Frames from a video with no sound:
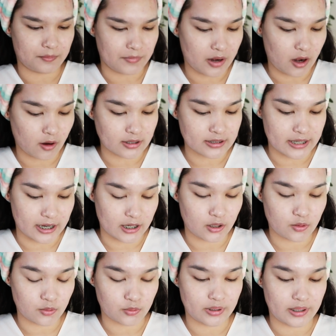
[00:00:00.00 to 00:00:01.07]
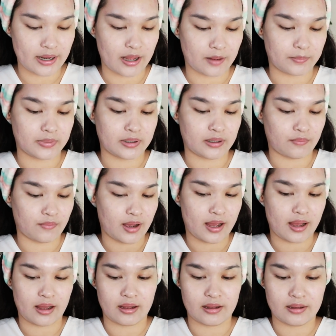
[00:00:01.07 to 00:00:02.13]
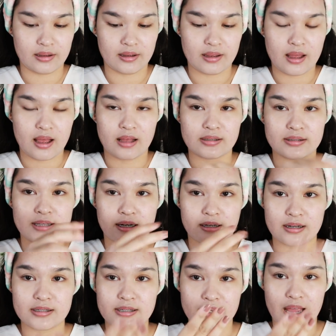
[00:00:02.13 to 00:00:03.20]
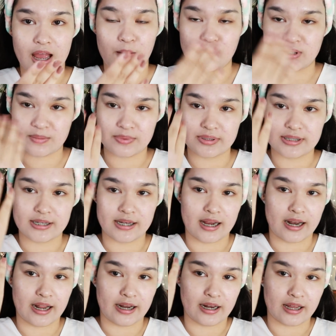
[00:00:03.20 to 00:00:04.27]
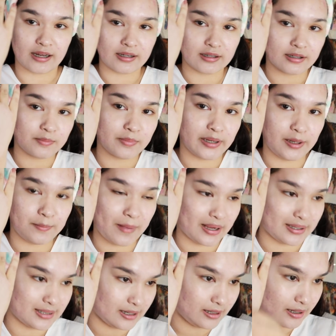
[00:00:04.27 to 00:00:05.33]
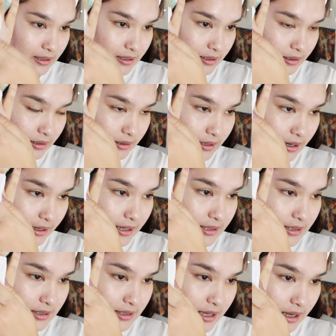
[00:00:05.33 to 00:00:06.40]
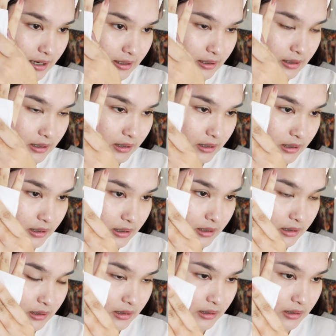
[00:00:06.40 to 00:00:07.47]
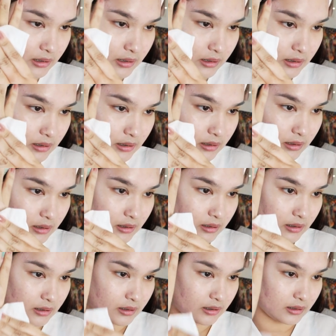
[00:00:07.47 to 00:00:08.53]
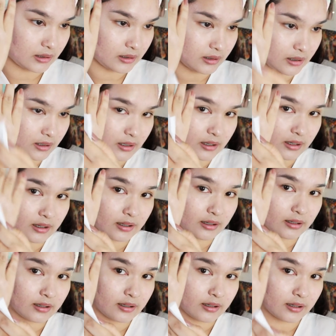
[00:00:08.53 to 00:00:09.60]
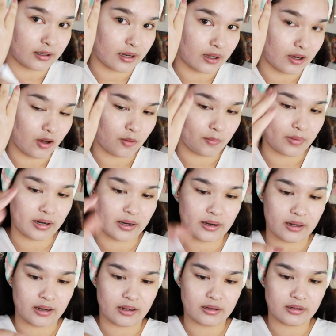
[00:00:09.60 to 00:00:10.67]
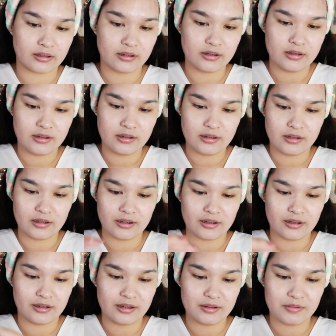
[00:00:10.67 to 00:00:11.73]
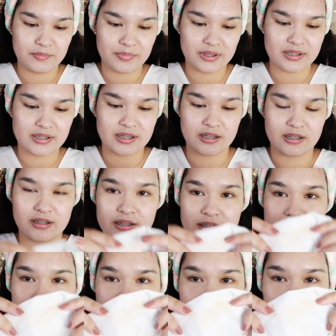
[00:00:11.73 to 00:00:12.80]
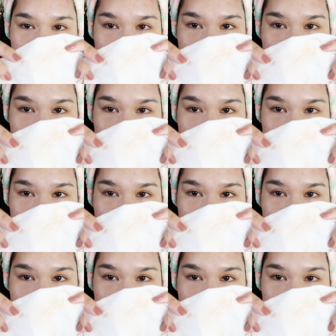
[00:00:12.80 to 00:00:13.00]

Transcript: มาลองเช็ดดูที่หลังมือว่าจากเนื้อสีขาวมันจะเป็นสีอะไรนะคือเมื่อกี้แปลกใจนิดนึงอยากเห็นชัดๆนะออกมาแล้วนะเฮ้ยมันเป็นสีเนื้อจริงๆด้